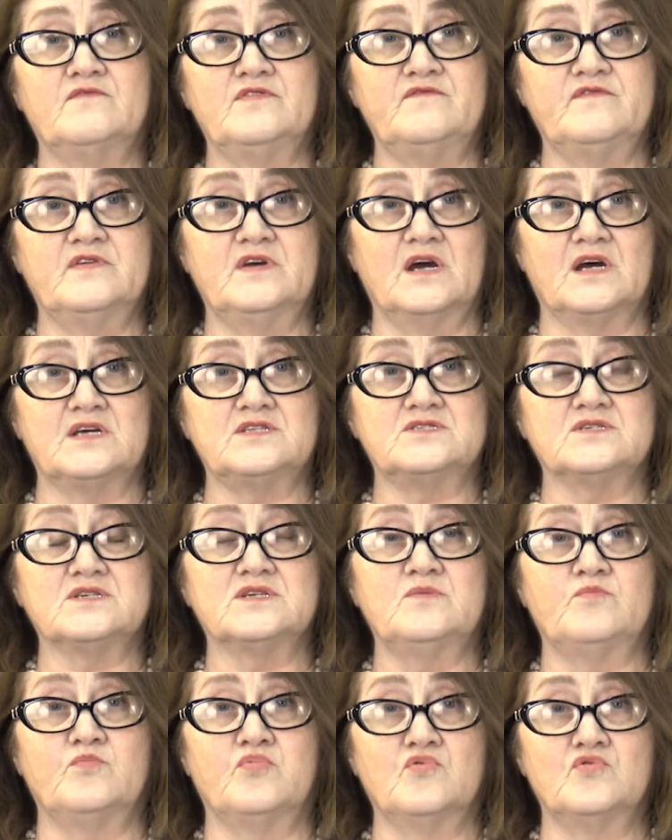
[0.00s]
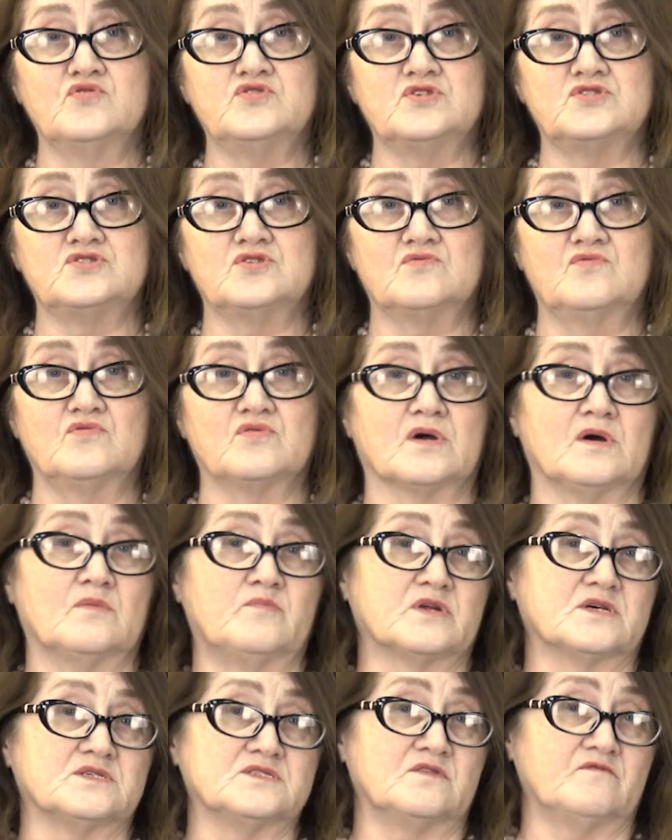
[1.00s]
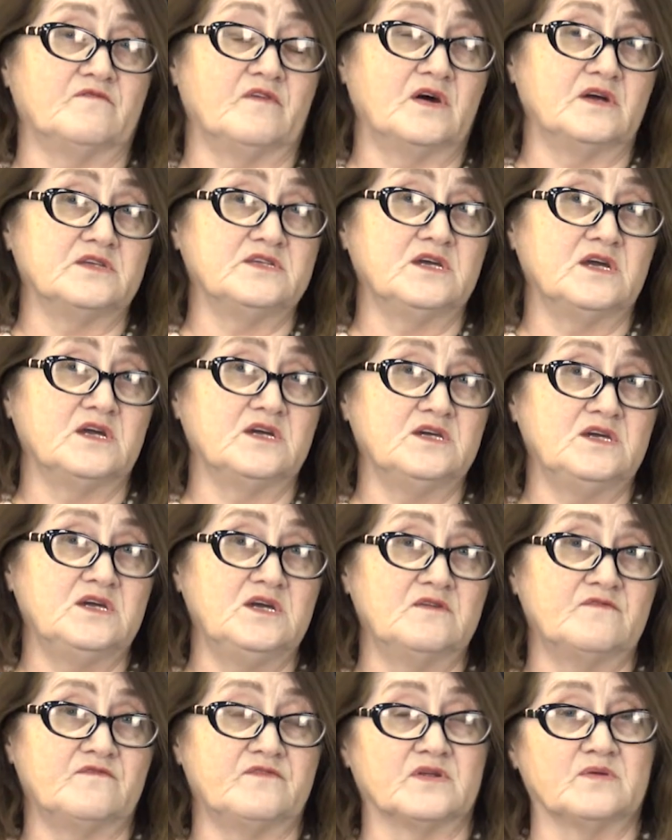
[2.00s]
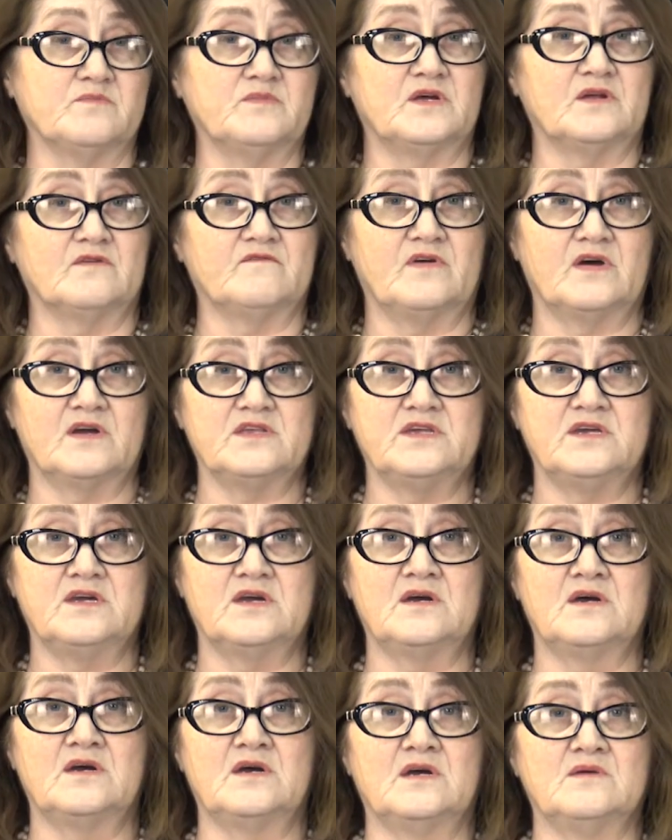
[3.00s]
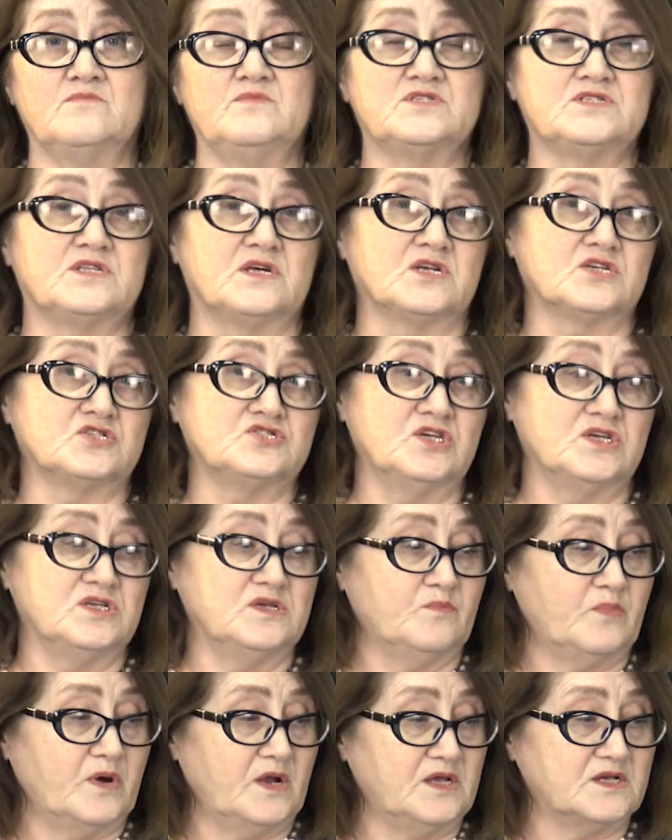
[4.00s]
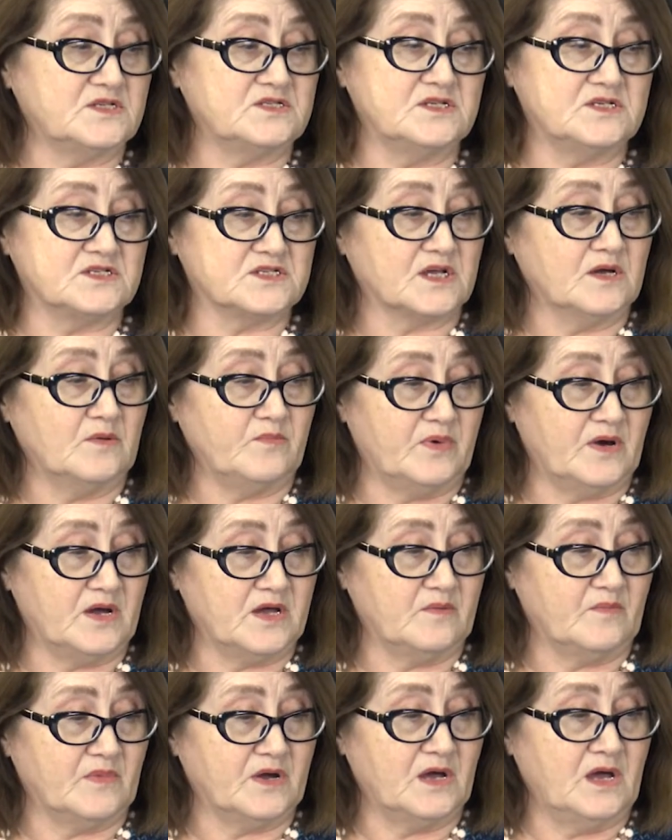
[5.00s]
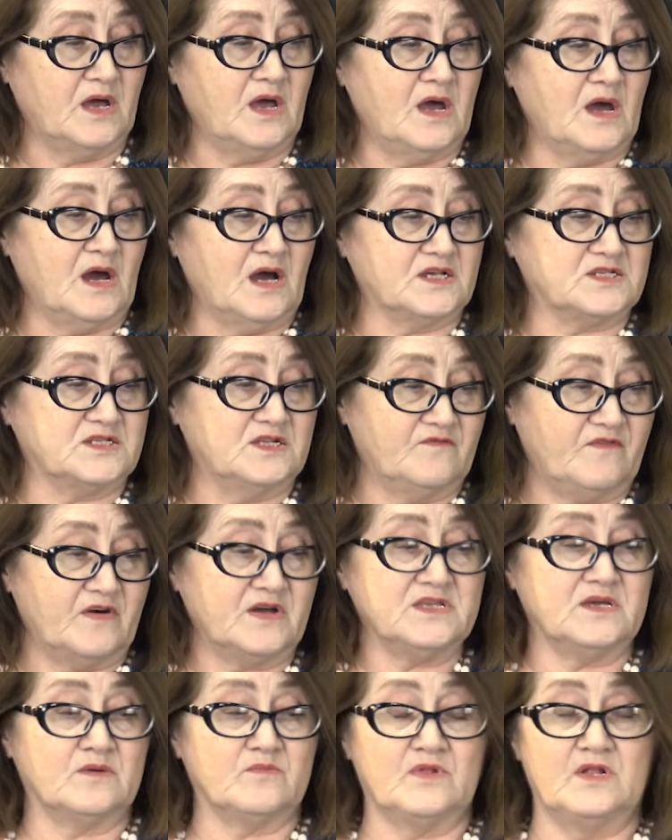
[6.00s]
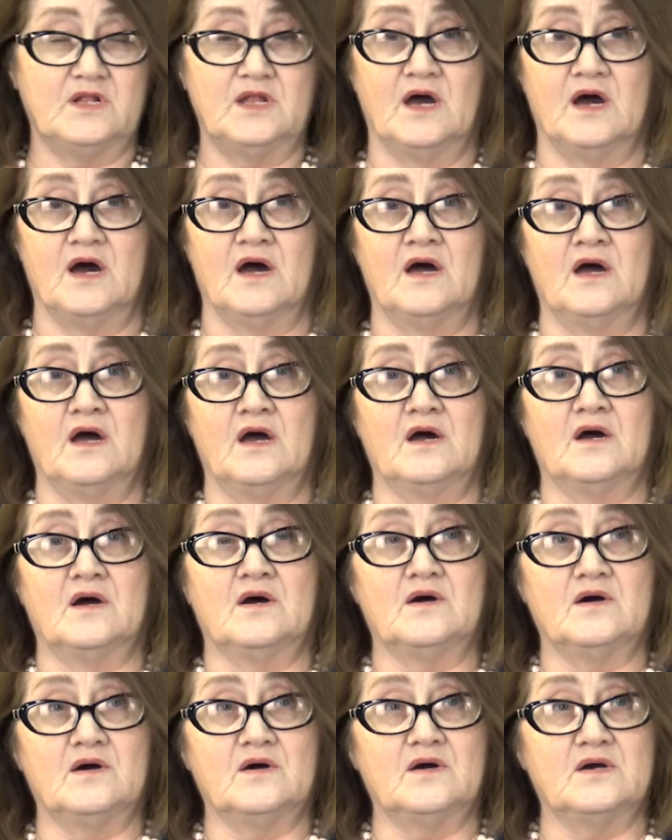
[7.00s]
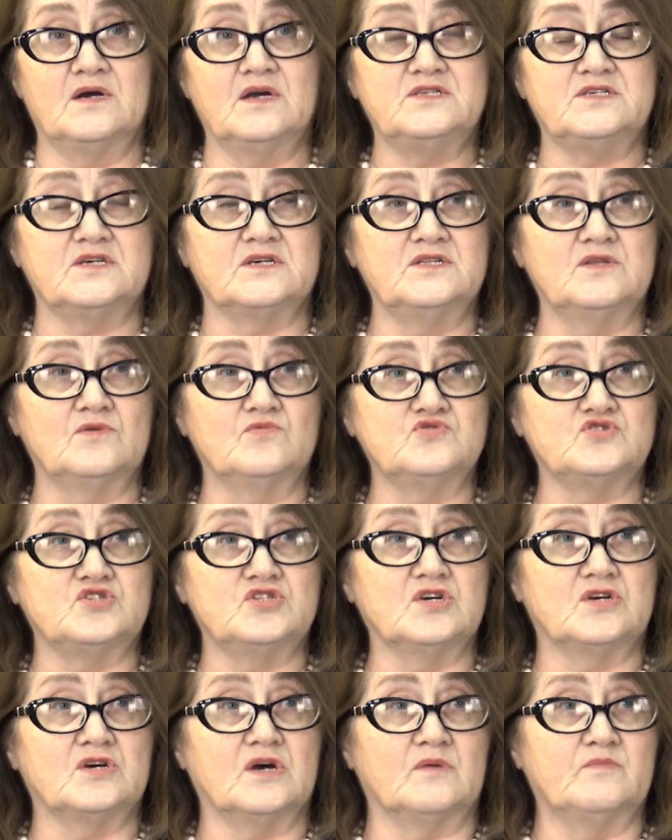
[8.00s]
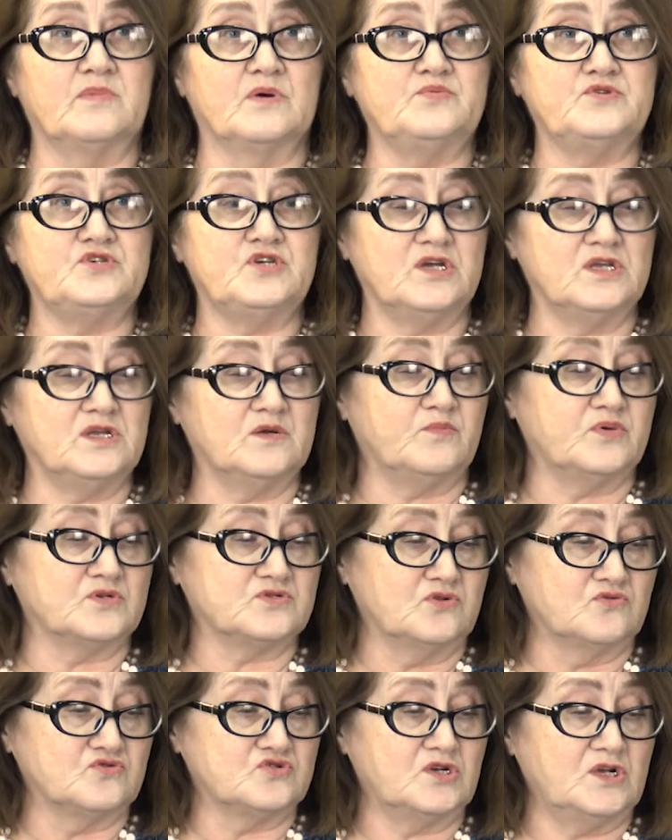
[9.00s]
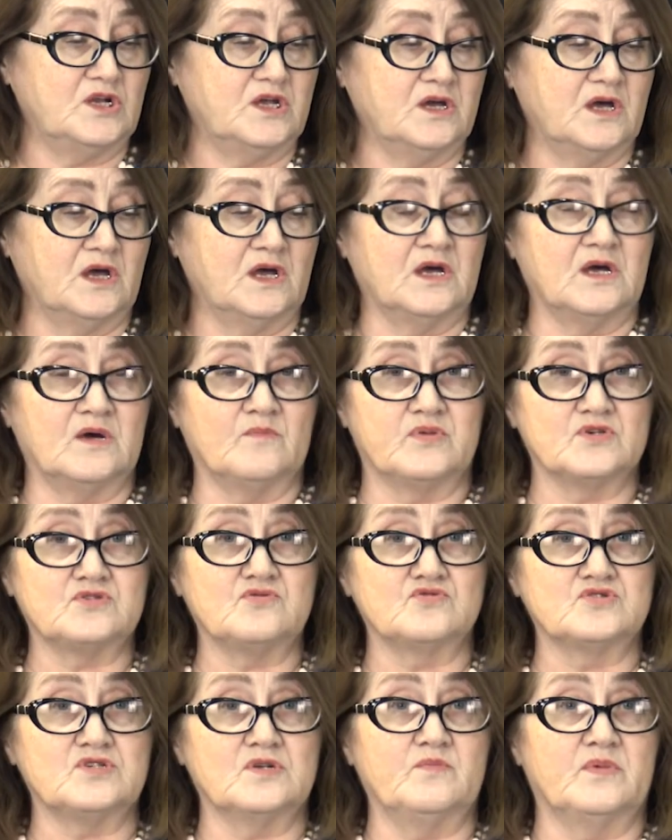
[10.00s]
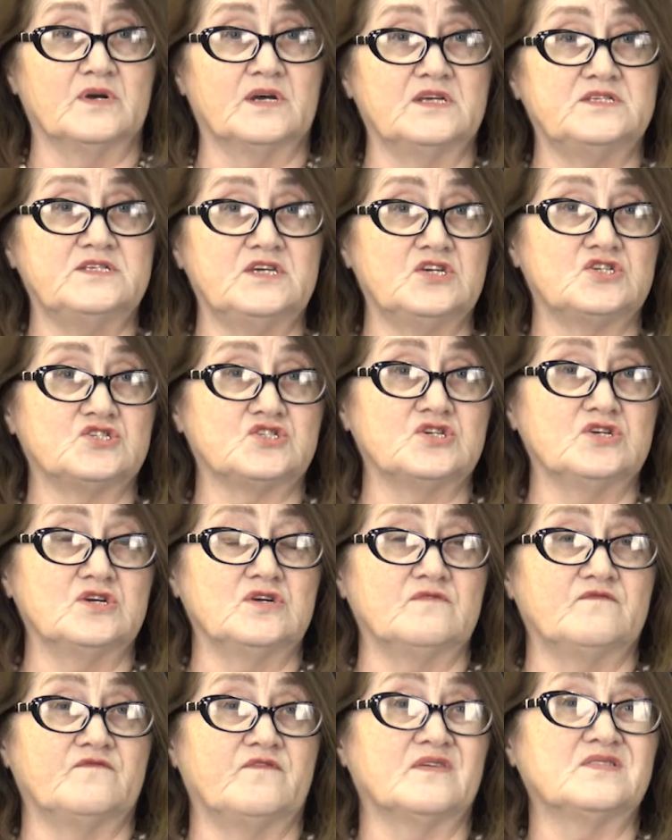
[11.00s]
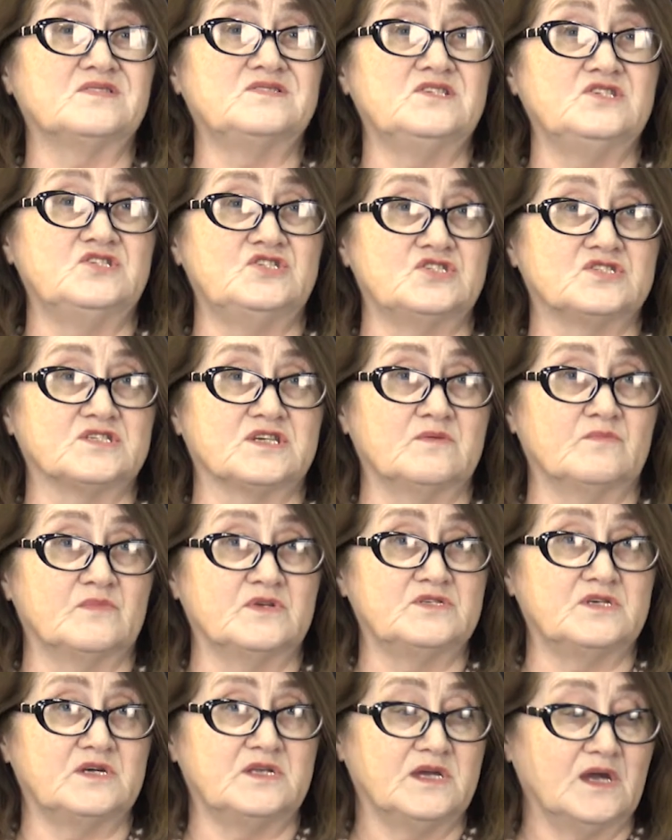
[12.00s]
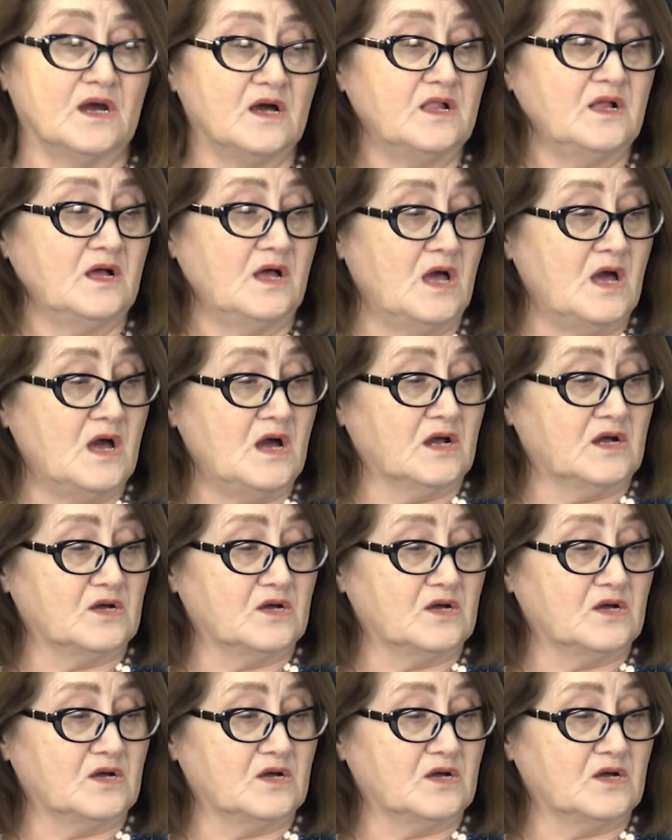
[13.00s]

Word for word: выдвигать гипотезы горообразования и формирования месторождений полезных ископаемых. Основанием для э, этих научных обобщений послужили, послужил богатейший фактический материал,